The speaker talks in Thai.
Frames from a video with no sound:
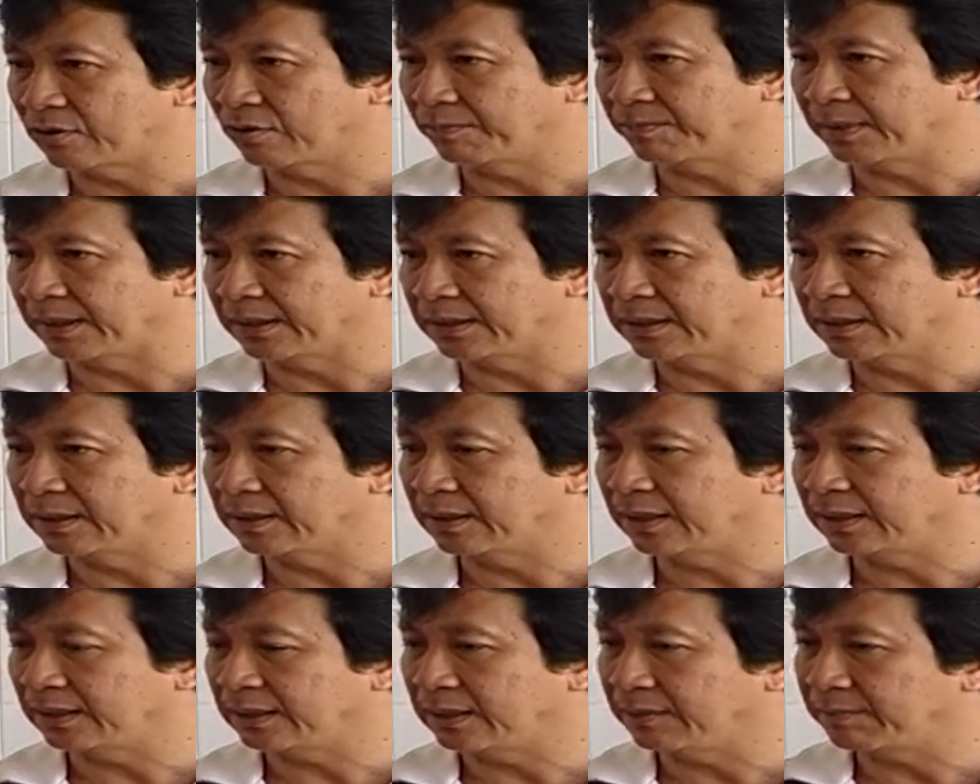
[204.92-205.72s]
ต้องเป็นเครื่อง
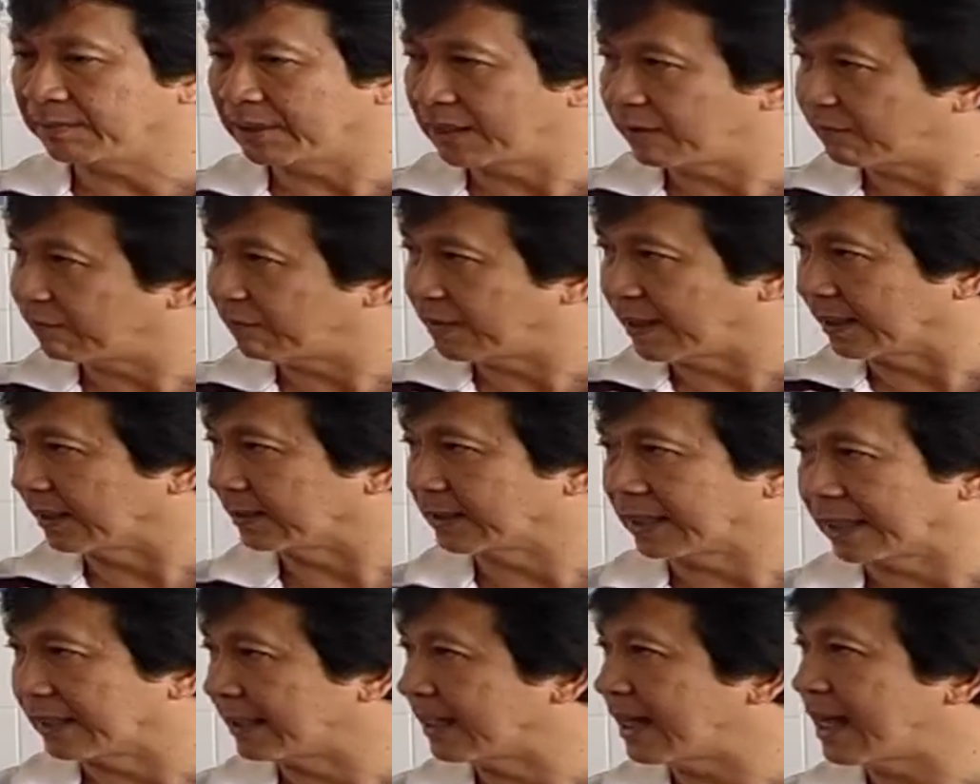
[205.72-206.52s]
เล่นที่ไม่ได้ฝัง
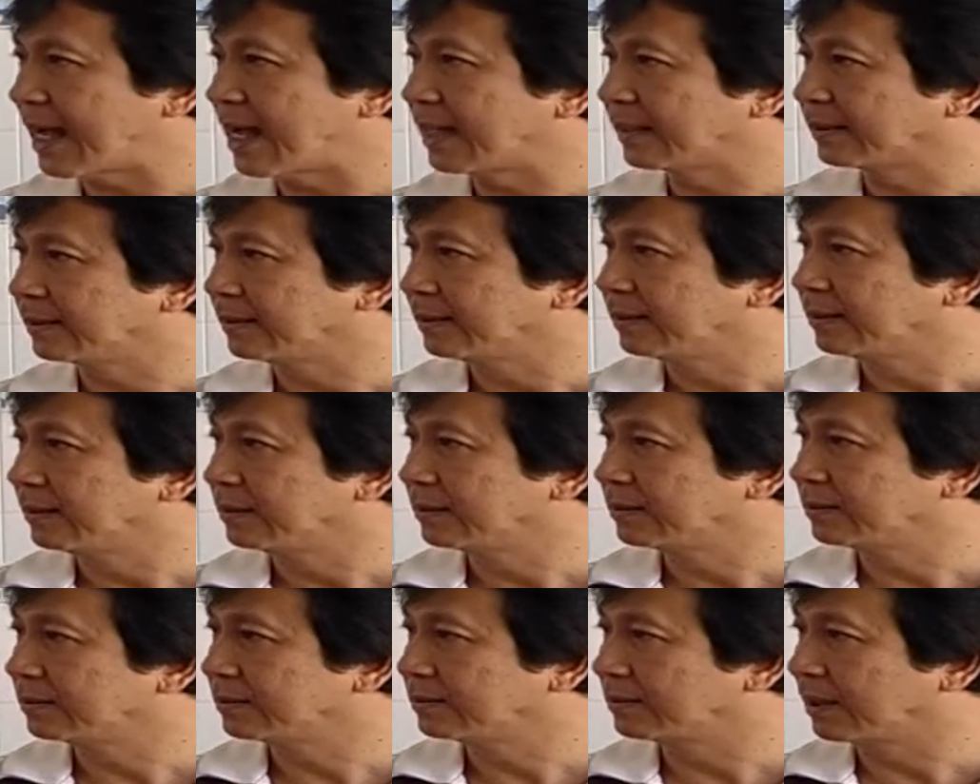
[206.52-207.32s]
ฐานราก
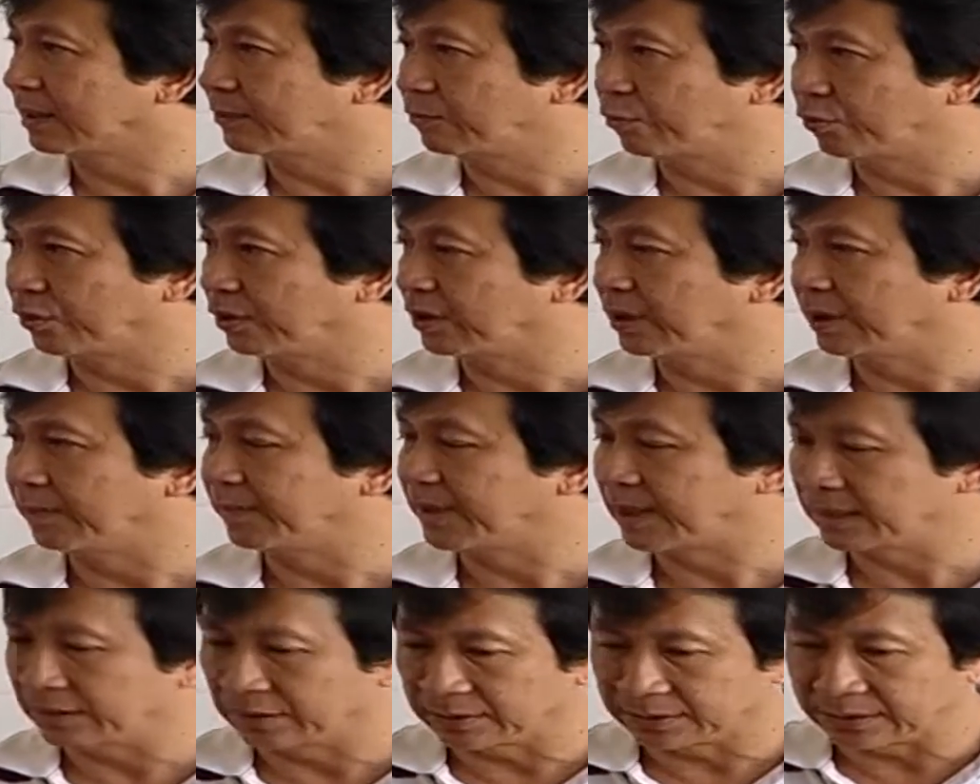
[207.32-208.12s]
ทั้งหมดเลย
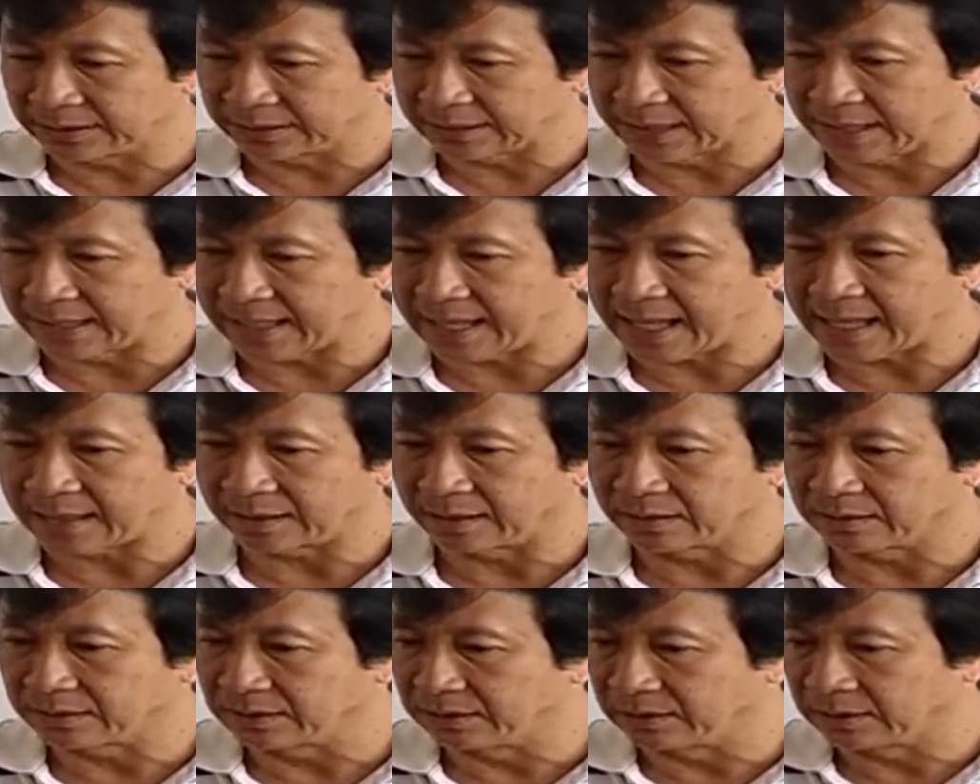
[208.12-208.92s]
ไม่ได้ยึดติดฐานราก
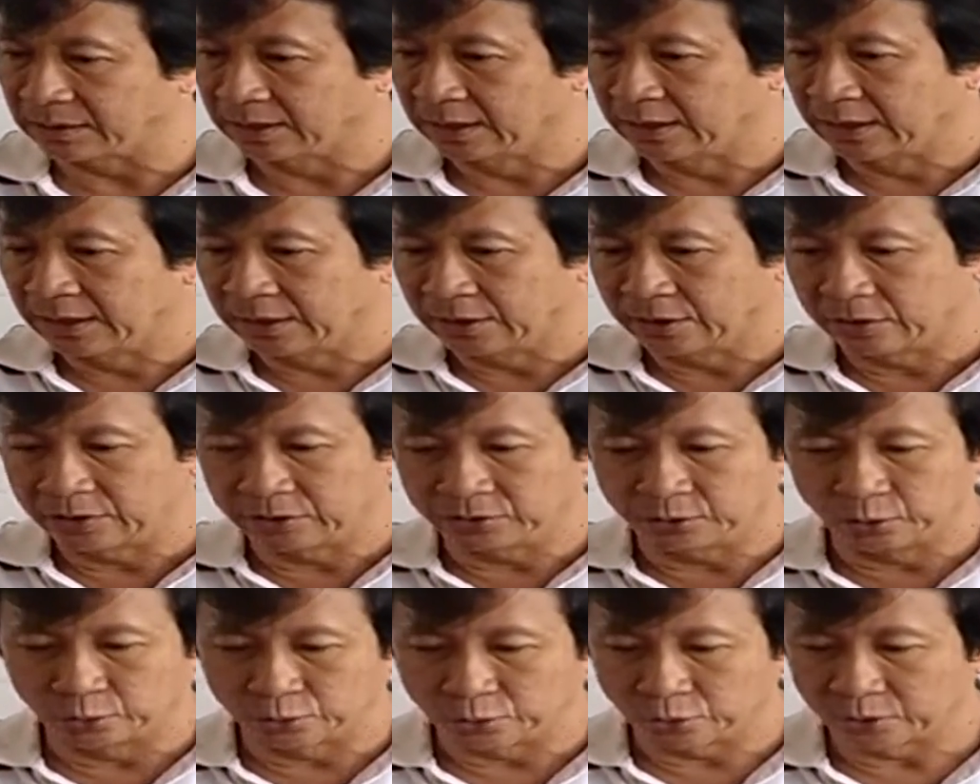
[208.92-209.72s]
เลยคือ
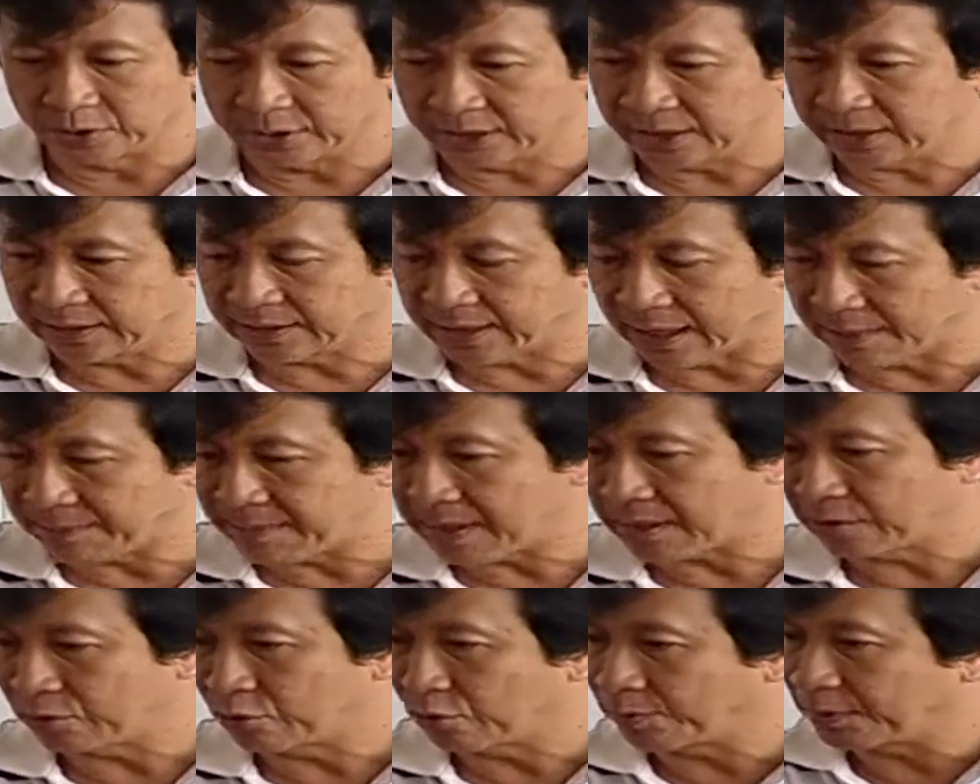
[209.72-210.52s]
อยู่ตรงนี้สา
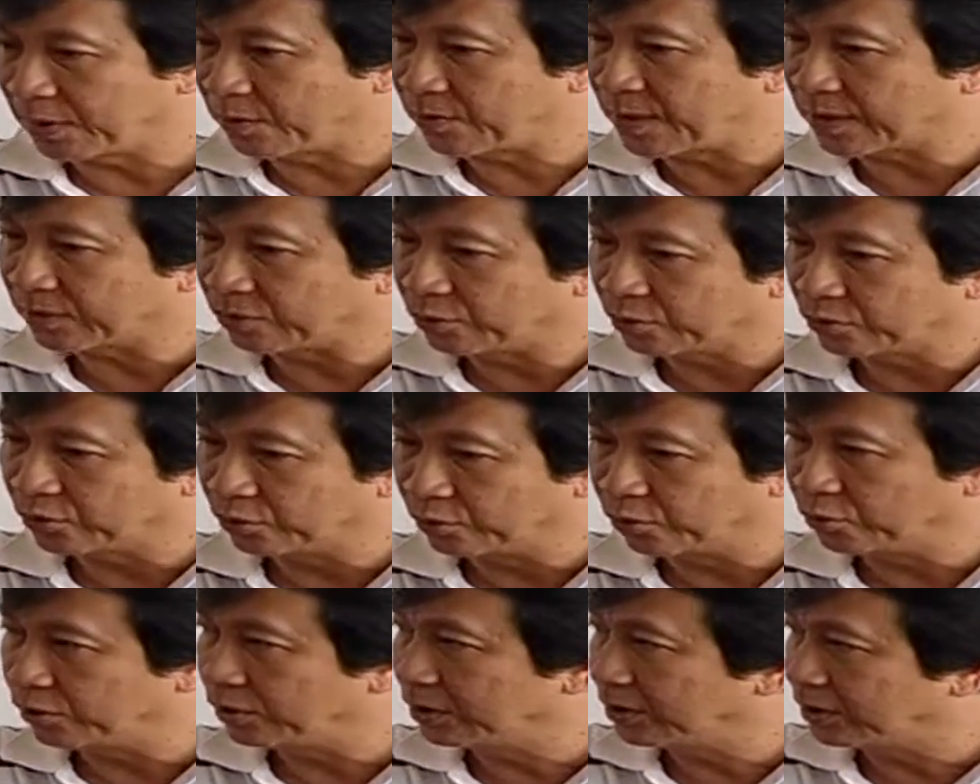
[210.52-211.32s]
มารถยกไปวางตรง
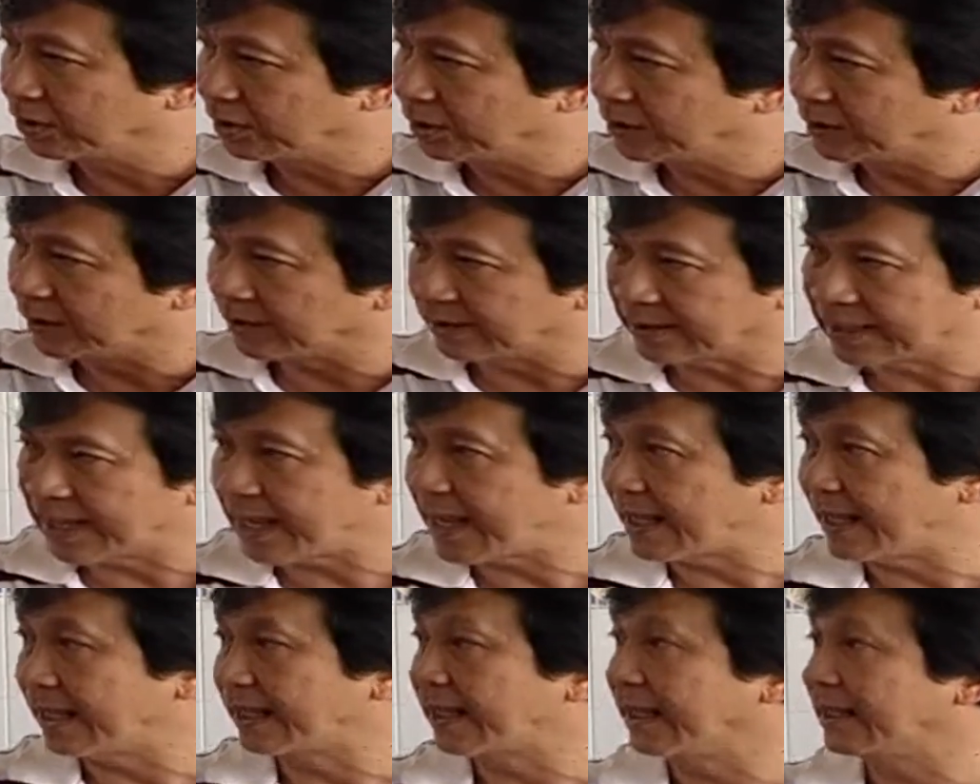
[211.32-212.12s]
นู้นเลื่อน
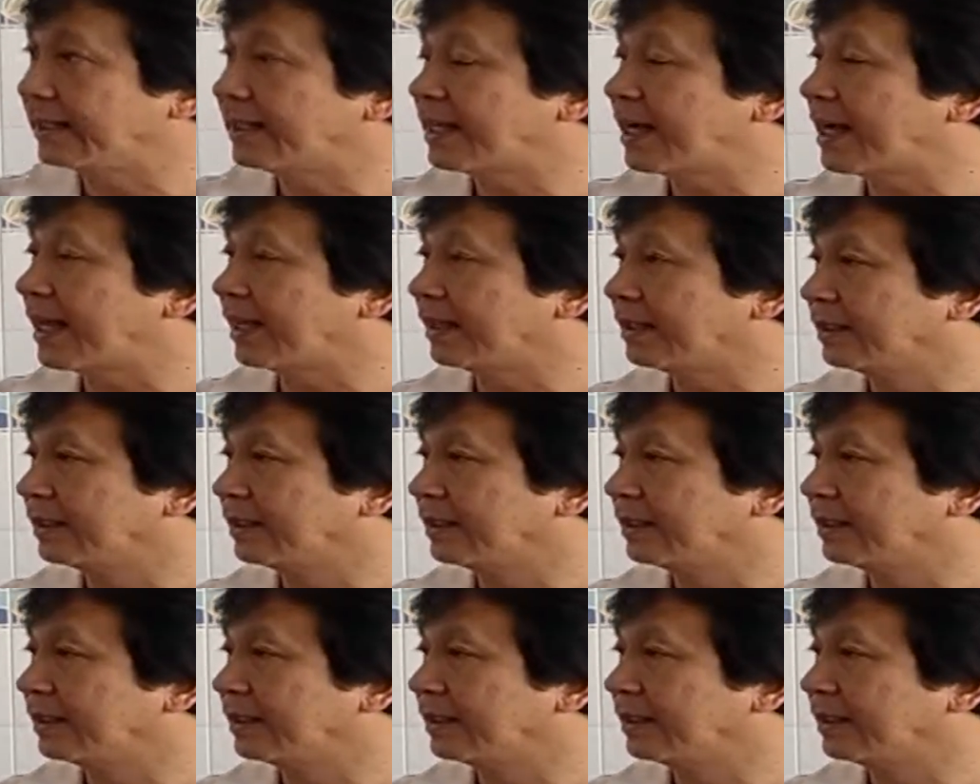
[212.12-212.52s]
ได้อะไรได้